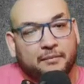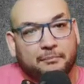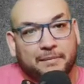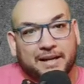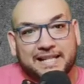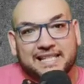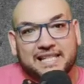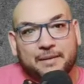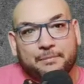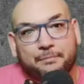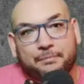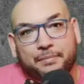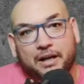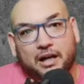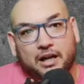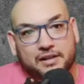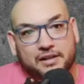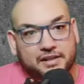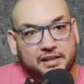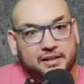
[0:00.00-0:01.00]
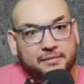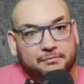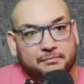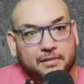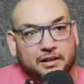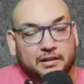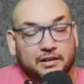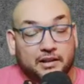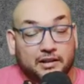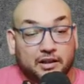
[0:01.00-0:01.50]
مكسب
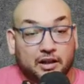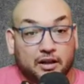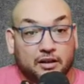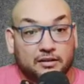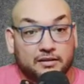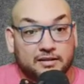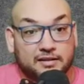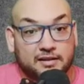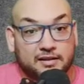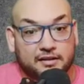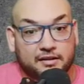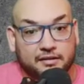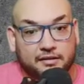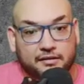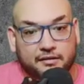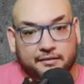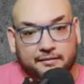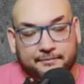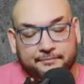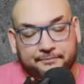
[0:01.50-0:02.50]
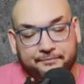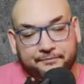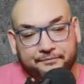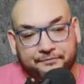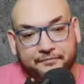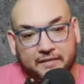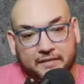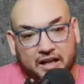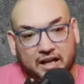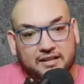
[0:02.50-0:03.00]
عظيم لكارلسون
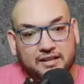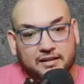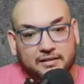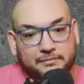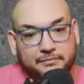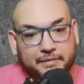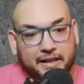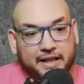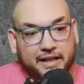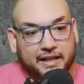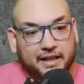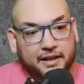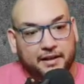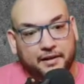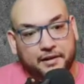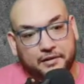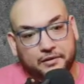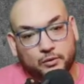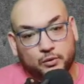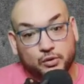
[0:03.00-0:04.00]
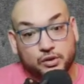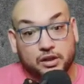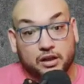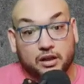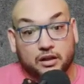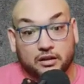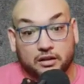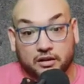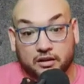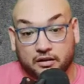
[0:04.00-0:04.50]
حصل امبارح
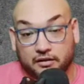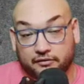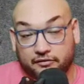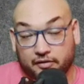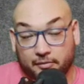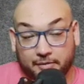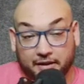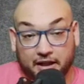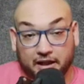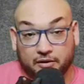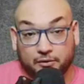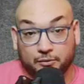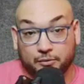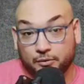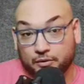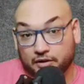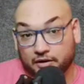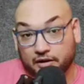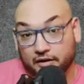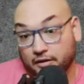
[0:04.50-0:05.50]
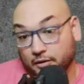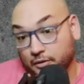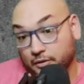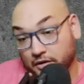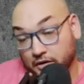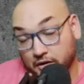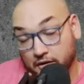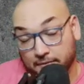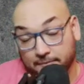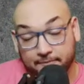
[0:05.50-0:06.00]
قصاد فابيانو
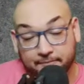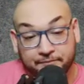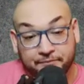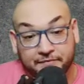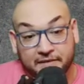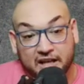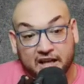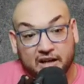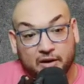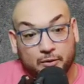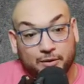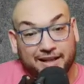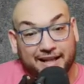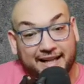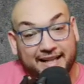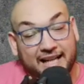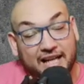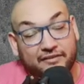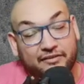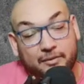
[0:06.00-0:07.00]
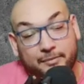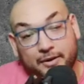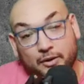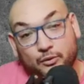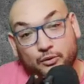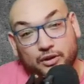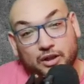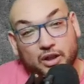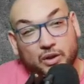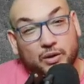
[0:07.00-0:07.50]
كاروانا والحقيقة
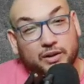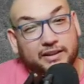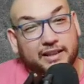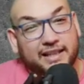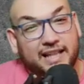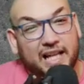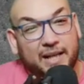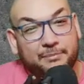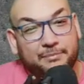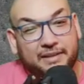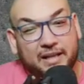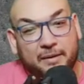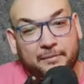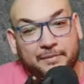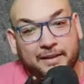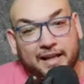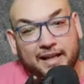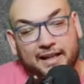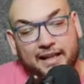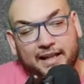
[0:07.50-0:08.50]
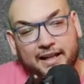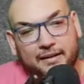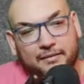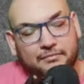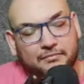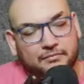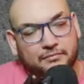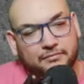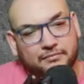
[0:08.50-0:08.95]
فابيانو كاروانا لاعب كام نقلة